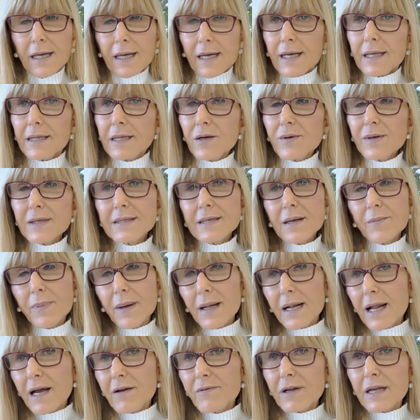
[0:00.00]
Então, essa
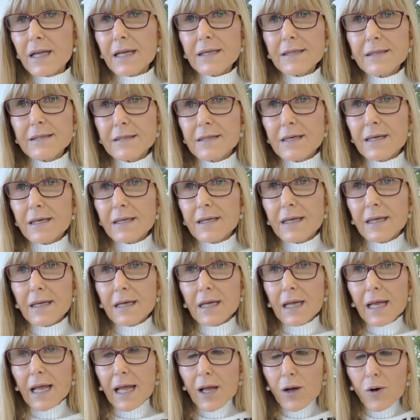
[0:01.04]
palavra quer dizer
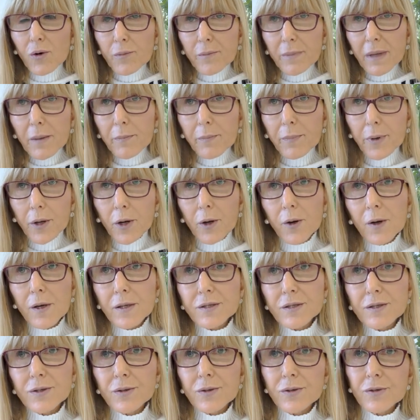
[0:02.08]
que eu me
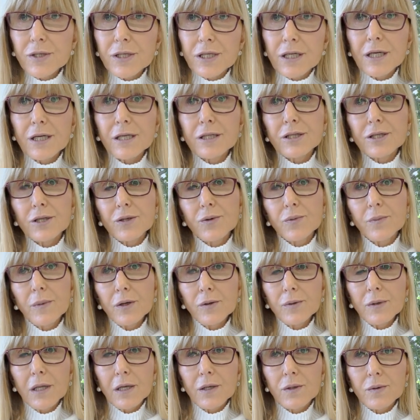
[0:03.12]
prostro diante do
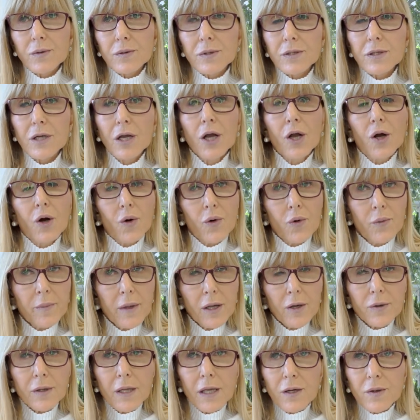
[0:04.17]
meu Deus, o
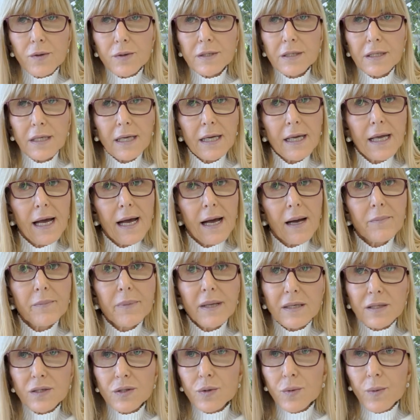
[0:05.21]
meu Deus que é
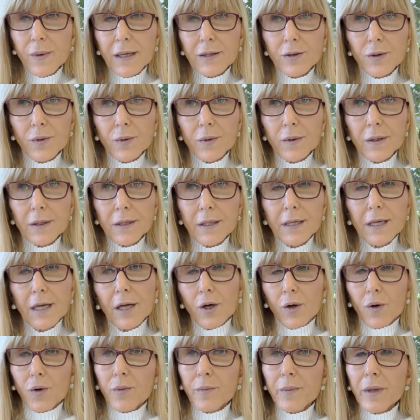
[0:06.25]
abençoador,
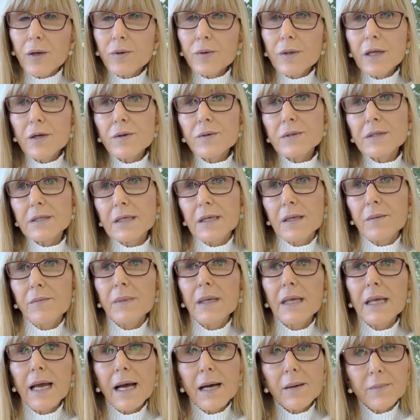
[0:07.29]
o meu Deus que
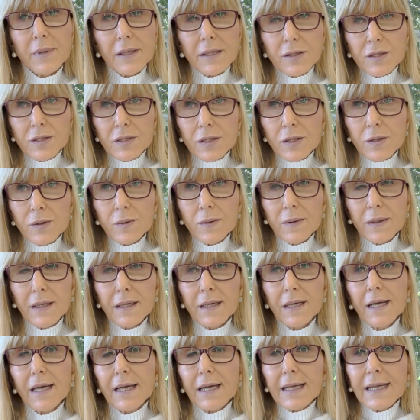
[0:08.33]
me abençoa
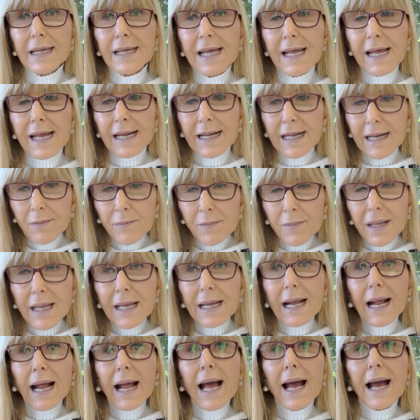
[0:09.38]
e ele
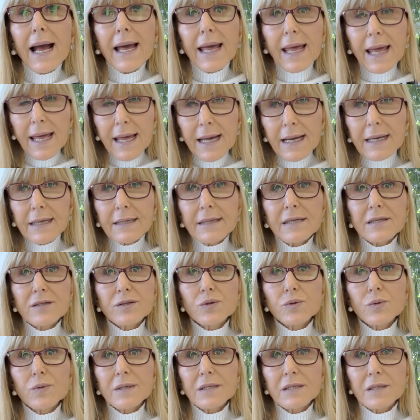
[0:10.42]
me carrega das
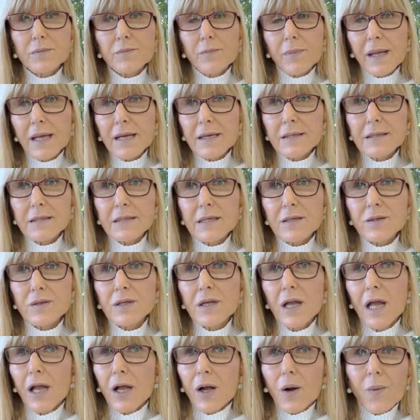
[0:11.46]
suas bênçãos.
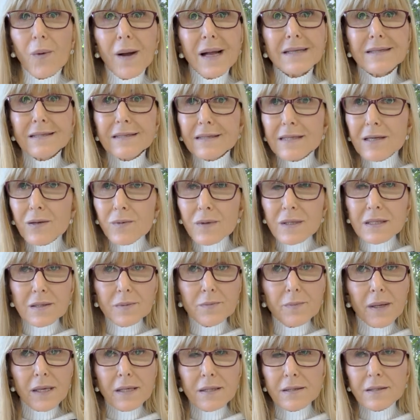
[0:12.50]
Quais são as
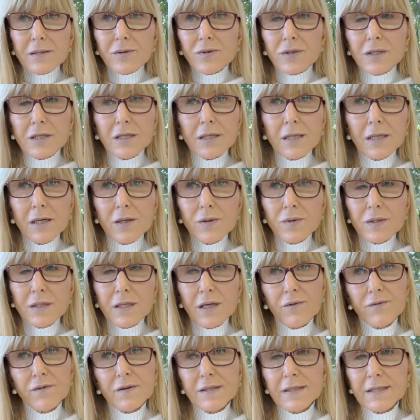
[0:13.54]
bênçãos de Deus
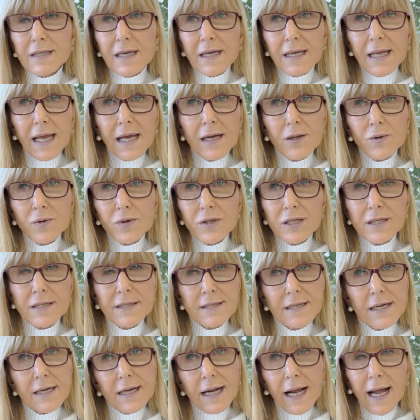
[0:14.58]
que você quer hoje
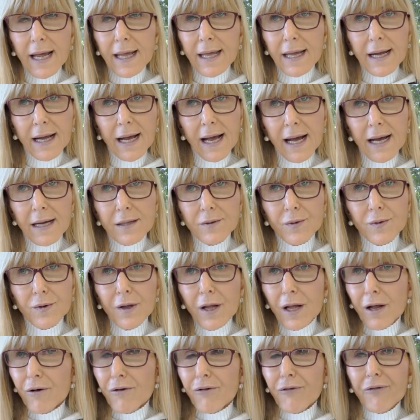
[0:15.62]
ser carregado?
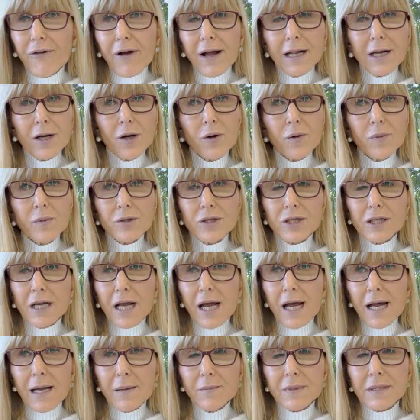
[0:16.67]
Fale com
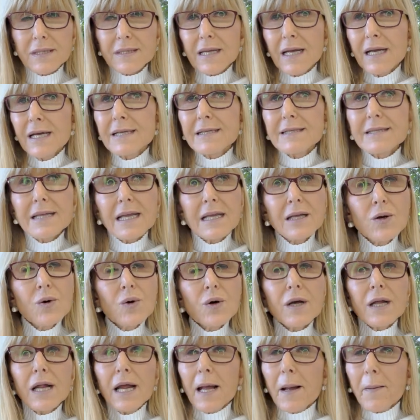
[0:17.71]
Jabes:
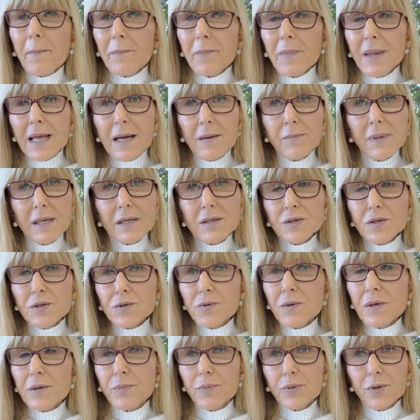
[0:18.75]
Senhor, me
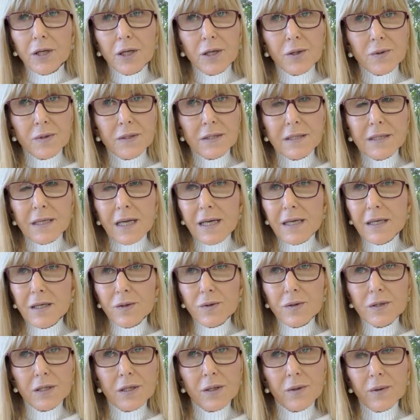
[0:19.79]
abençoa, porque eu sei que o
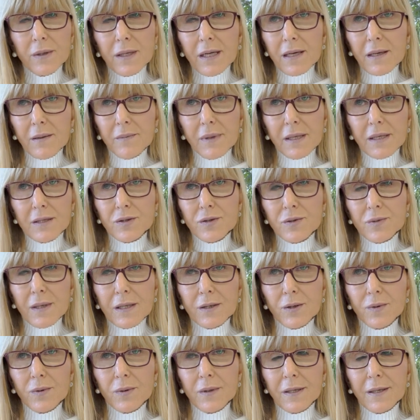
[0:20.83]
Senhor é
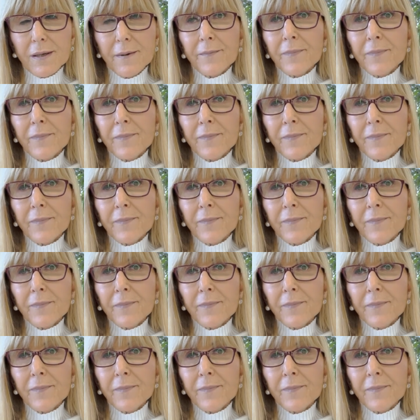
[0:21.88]
abençoador.